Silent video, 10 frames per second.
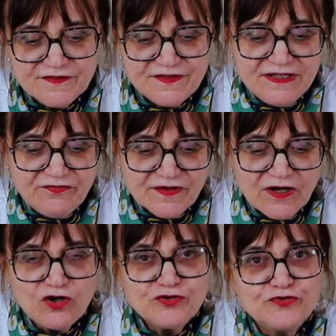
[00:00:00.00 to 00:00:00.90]

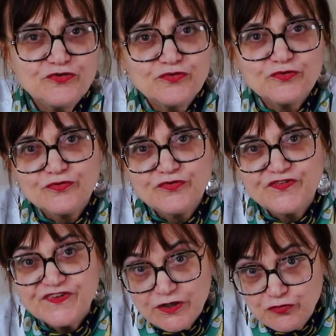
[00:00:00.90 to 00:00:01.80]
différentes
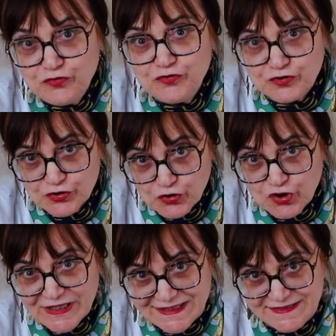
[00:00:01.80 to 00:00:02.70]
cellules de notre
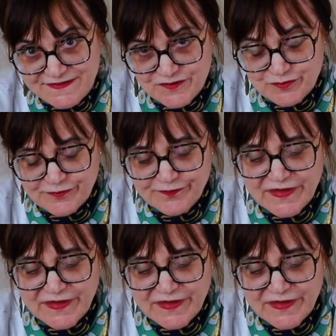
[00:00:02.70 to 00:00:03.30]
organisme.